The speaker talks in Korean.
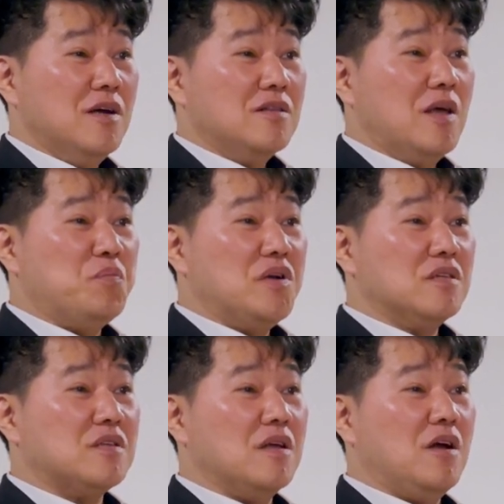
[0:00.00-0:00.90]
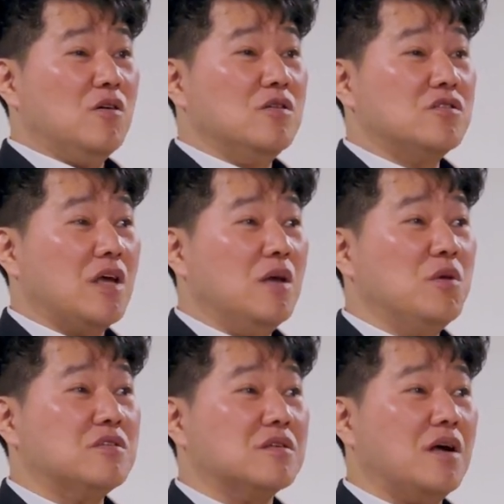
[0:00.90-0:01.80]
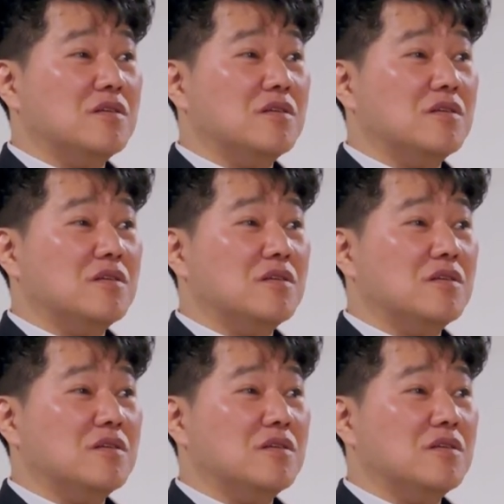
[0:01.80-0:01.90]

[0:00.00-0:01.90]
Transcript: 넷플릭스에 나오는 JMS를